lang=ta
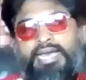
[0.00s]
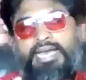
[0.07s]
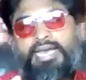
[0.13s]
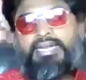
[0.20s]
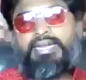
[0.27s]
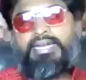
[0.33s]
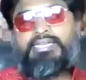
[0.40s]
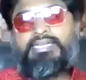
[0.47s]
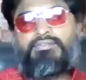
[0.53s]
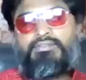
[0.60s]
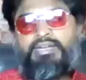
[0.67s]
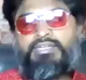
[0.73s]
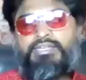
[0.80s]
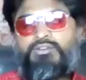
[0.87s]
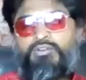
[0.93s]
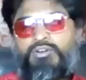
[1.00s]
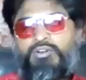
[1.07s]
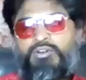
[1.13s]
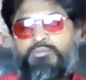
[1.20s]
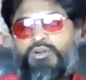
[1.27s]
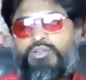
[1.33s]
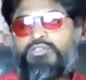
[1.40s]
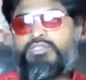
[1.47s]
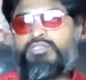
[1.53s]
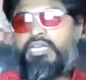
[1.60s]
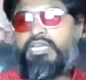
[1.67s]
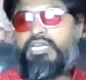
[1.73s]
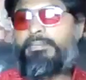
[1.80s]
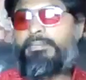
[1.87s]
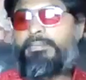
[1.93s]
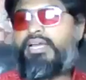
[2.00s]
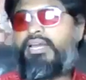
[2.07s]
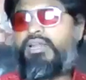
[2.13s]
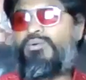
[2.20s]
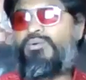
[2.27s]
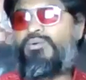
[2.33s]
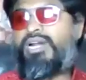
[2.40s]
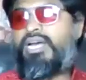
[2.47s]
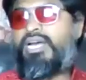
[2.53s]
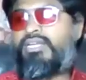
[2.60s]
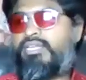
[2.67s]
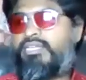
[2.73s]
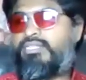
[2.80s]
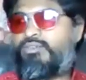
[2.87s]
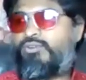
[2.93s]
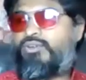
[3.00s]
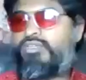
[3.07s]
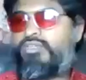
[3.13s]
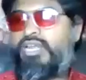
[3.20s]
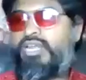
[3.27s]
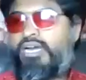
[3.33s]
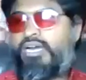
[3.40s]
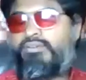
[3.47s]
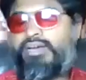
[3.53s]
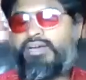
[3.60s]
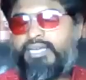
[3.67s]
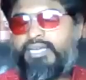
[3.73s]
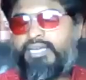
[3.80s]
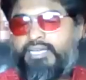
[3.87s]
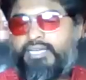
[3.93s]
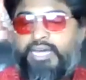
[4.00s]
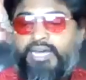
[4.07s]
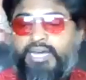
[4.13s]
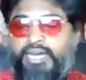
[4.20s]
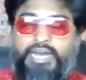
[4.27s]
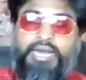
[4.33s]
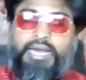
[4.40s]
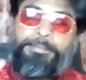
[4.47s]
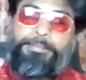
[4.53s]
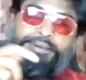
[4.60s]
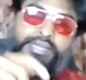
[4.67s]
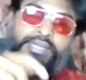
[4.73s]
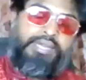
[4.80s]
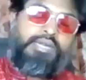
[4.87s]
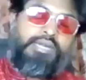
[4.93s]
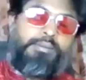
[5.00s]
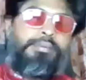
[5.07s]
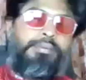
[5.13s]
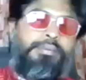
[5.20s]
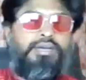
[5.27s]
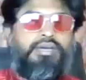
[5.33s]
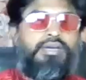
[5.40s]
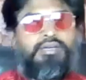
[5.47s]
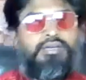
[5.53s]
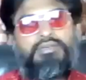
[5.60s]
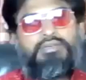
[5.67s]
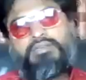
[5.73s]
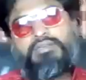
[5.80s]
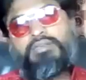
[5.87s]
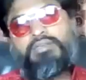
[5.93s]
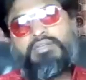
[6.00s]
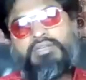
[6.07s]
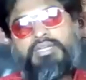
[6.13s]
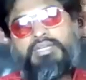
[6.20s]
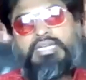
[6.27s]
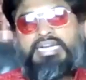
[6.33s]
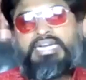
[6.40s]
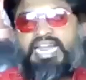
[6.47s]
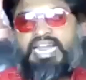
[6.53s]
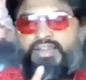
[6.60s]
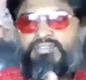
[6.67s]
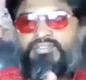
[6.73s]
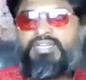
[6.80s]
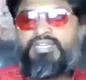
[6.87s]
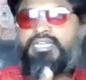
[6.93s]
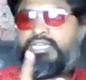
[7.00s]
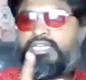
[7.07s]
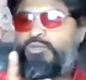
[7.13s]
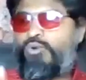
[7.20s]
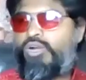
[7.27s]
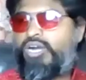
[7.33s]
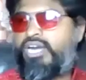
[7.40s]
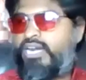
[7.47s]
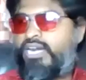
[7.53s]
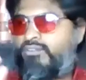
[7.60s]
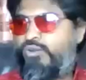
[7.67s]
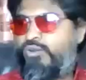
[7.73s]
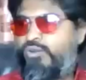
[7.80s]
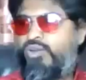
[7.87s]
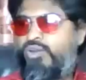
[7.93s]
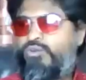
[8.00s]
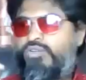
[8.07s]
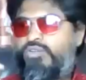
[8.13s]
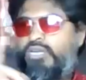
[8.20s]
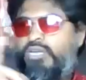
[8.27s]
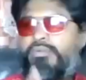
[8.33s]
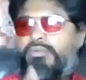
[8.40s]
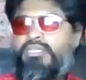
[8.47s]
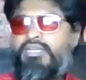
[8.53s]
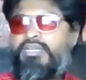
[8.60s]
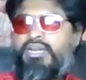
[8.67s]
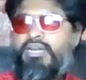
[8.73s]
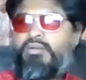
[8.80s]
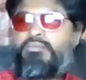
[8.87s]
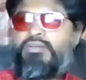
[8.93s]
நகை நீங்க வாங்கி கொள்ளும் பொழுது என் மகன்ல ஓடா தேஞ்சு கொண்டு வந்து நகை வாங்கி ஆண்டாராம் அப்படின்னு நினைப்பாங்க நல்ல வீடு கட்டி உங்க கணவர் உங்களை குடியமர்த்தினார்